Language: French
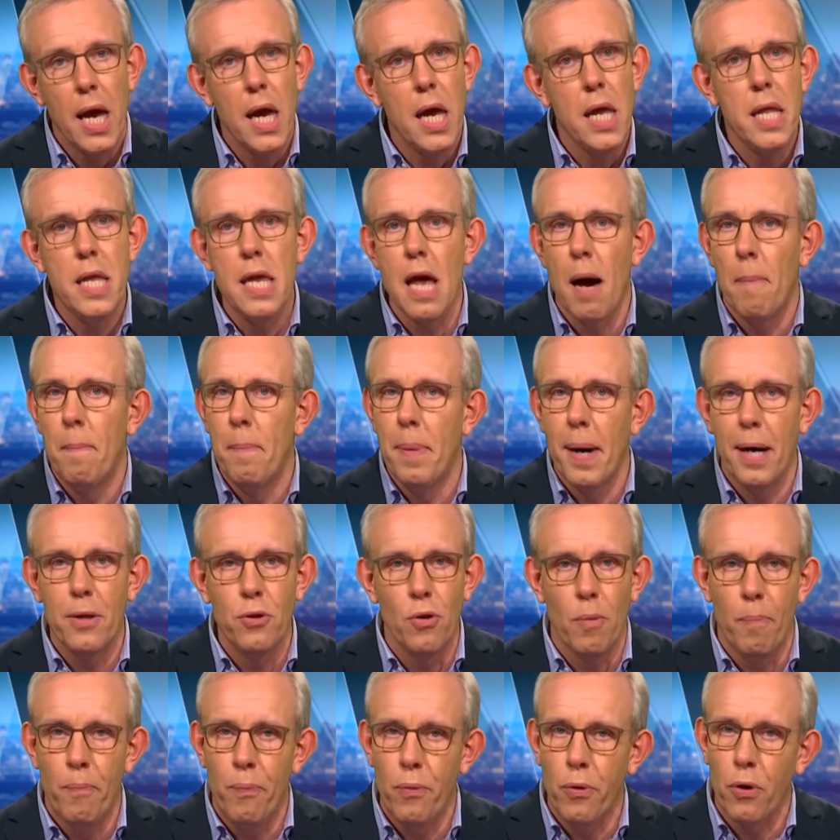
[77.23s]
Il n'y a pas
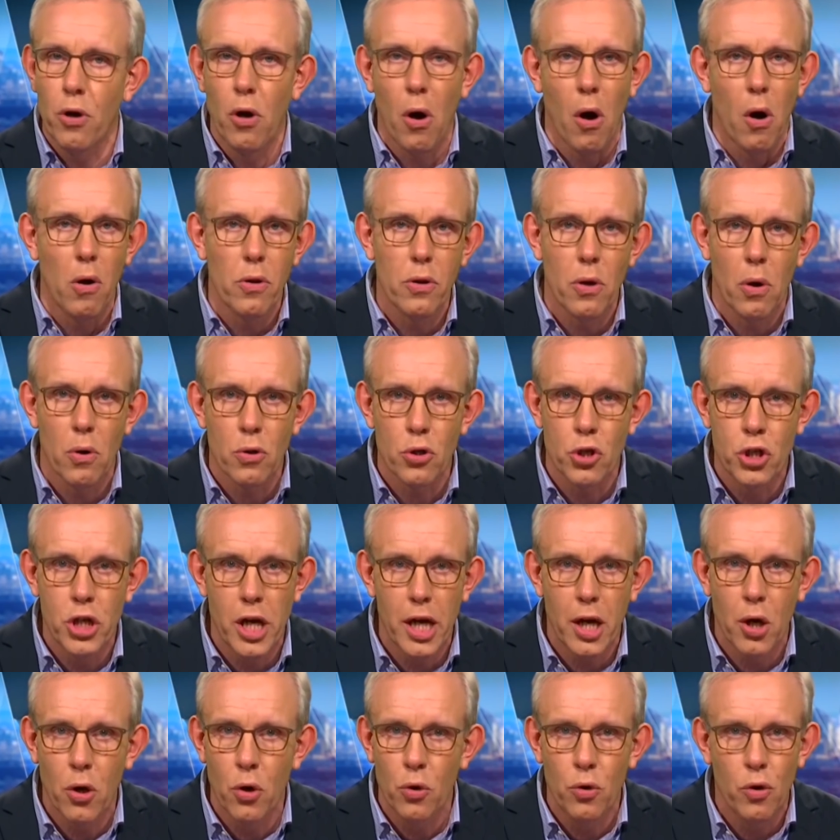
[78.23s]
de plus grand
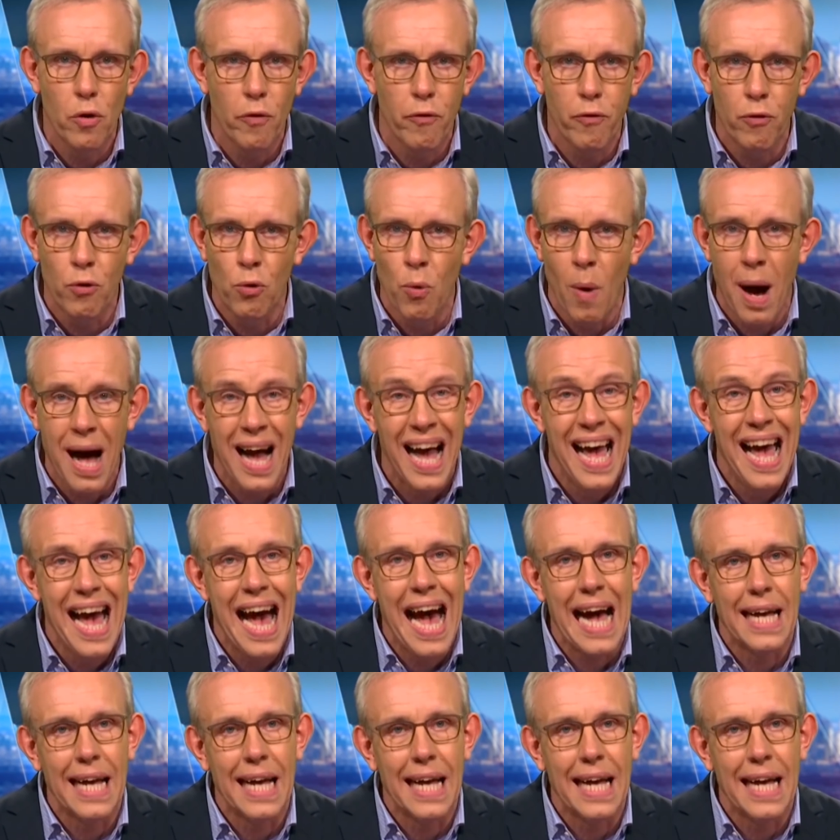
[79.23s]
danger que de vouloir